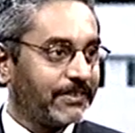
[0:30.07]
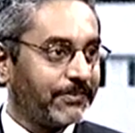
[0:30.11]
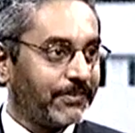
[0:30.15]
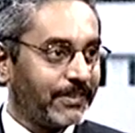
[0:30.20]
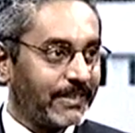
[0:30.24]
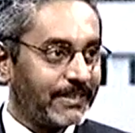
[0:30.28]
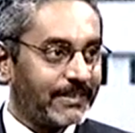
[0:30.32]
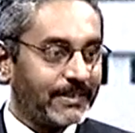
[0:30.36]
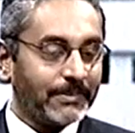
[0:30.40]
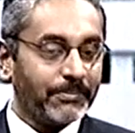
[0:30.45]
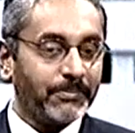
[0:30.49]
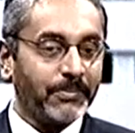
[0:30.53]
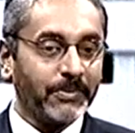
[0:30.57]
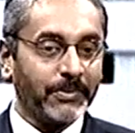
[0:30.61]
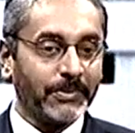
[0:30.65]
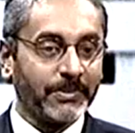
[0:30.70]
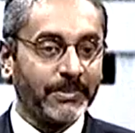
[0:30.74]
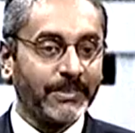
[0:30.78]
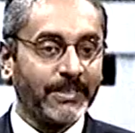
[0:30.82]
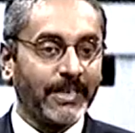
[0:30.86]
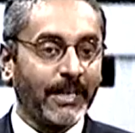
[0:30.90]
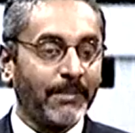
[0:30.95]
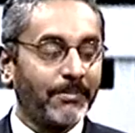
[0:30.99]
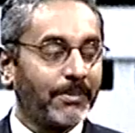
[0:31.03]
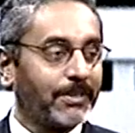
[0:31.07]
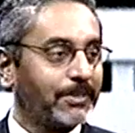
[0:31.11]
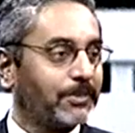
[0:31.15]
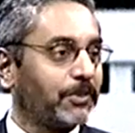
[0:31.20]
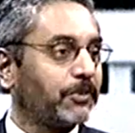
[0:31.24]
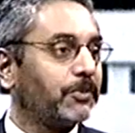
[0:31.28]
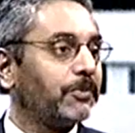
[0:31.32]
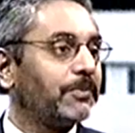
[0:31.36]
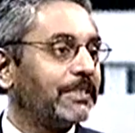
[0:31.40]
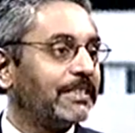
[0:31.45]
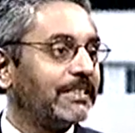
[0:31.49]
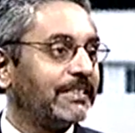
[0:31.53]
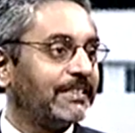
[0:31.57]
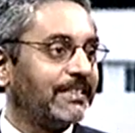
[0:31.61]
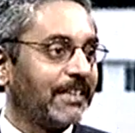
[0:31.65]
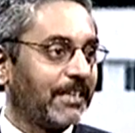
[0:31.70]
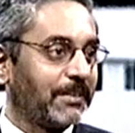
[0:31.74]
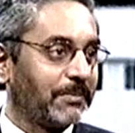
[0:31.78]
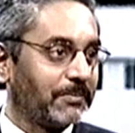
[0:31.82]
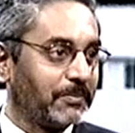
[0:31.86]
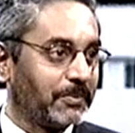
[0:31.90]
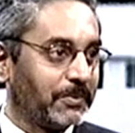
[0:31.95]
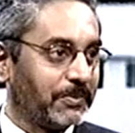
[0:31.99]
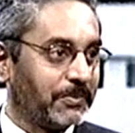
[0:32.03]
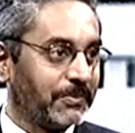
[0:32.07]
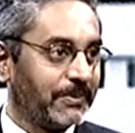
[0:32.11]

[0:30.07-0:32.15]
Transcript: ভেরি সিম্পল যে আমরা যত বেশি জানবো